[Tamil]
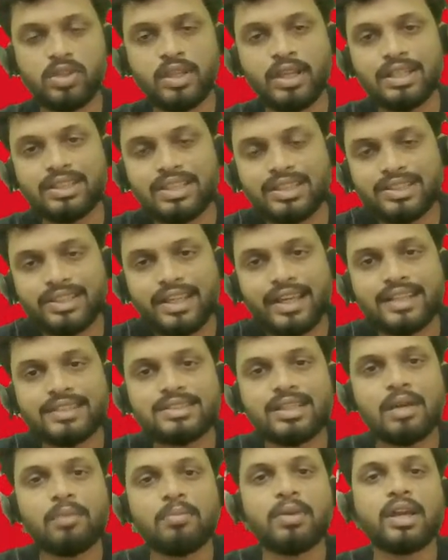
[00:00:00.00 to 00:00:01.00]
எஸ்எஸ்சி
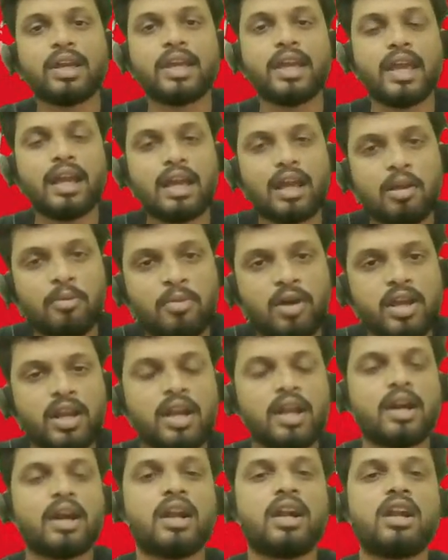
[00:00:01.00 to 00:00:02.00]
எக்ஸாமில் கேட்குற
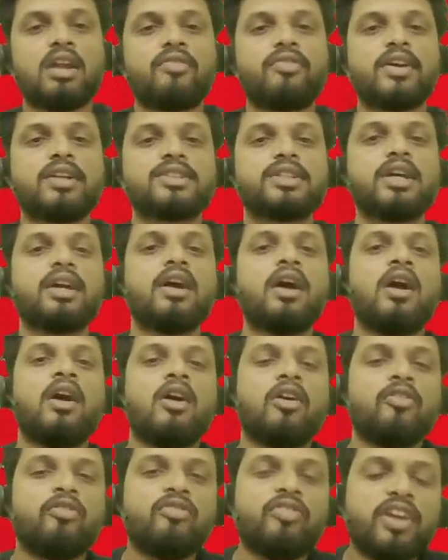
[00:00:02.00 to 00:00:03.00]
மாதிரியான கரண்ட் அஃபேர்ஸை
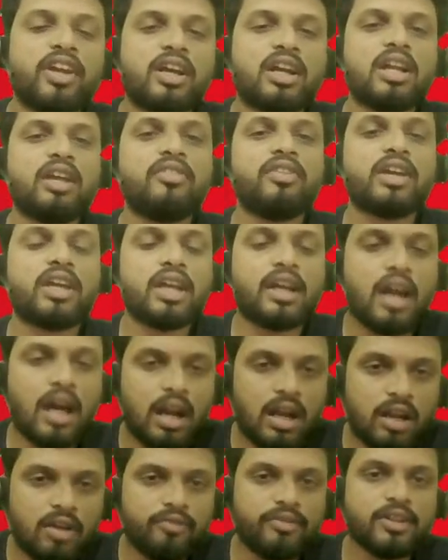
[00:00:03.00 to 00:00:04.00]
வீக்லி வீக்கி
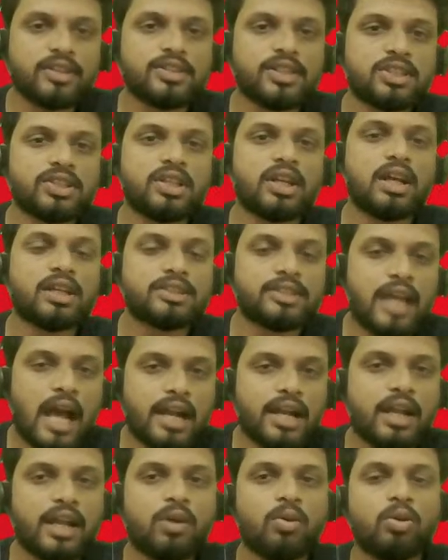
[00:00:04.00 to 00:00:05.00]
கரண்ட் அஃபேர்ஸ் செஷனாக
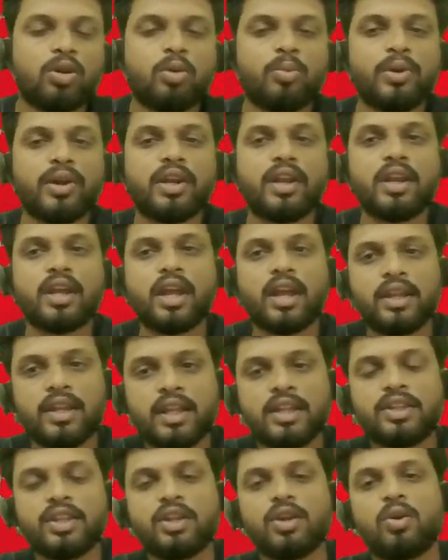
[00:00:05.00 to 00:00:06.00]
சாட்டர்டே கொண்டு போயிட்டுருக்கேன்
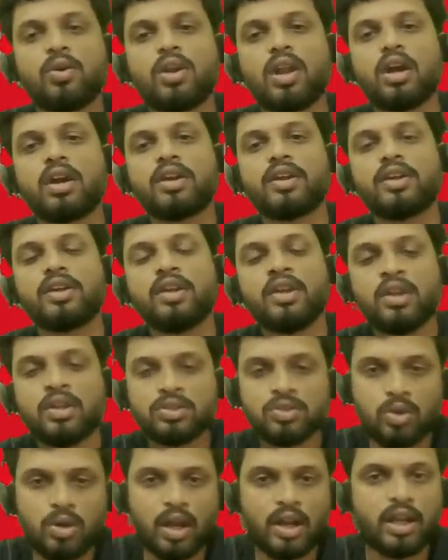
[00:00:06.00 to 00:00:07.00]
இதே த்ரீ ஓ கிளாக்கு
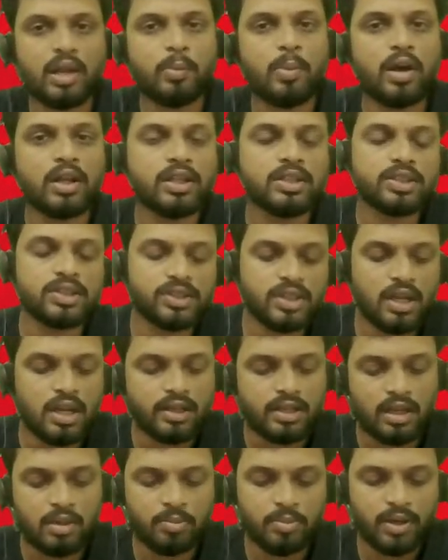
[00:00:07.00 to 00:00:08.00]
ஸோ கண்டிப்பாக அந்த செஷனை
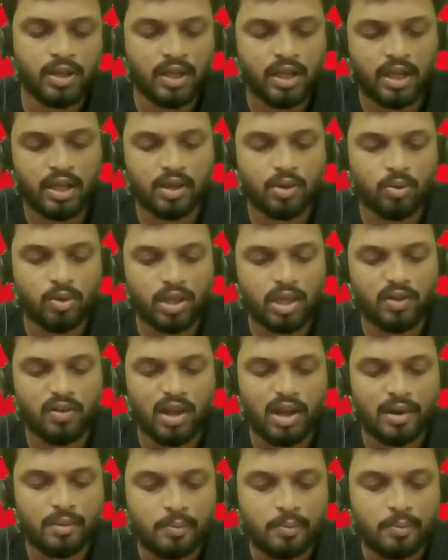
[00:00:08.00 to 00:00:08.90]
அட்டன் பண்ணுங்கள் ஓகேவா